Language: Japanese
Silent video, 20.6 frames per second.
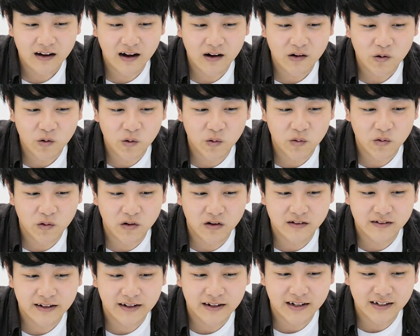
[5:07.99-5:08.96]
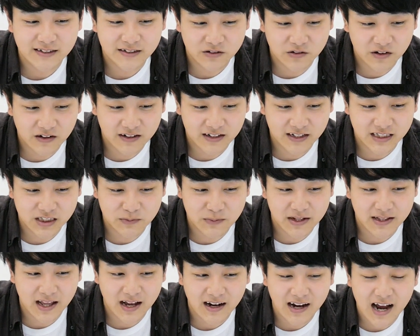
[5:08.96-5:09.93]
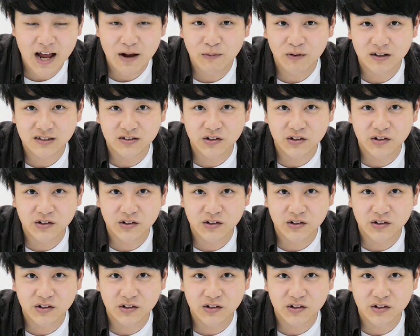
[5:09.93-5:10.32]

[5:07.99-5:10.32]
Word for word: 学校の理科室の中で一番高いもの、